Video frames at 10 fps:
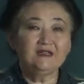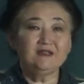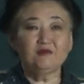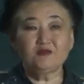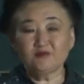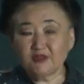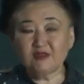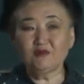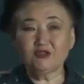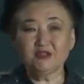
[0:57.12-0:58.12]
и, в общем-то, не
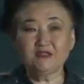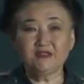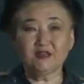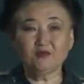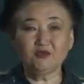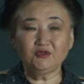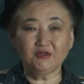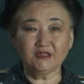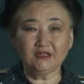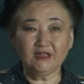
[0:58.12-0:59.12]
можешь найти работу и
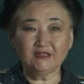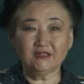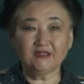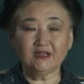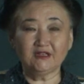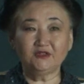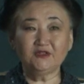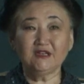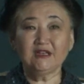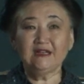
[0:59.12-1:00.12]
так далее, и так далее. То
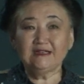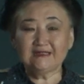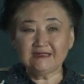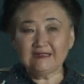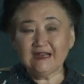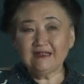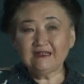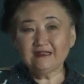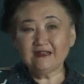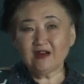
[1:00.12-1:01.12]
есть
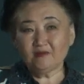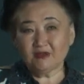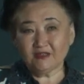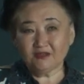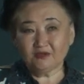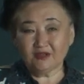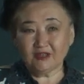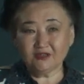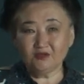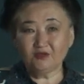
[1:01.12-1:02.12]
социальная драма, которая
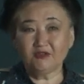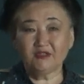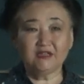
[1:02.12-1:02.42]
основана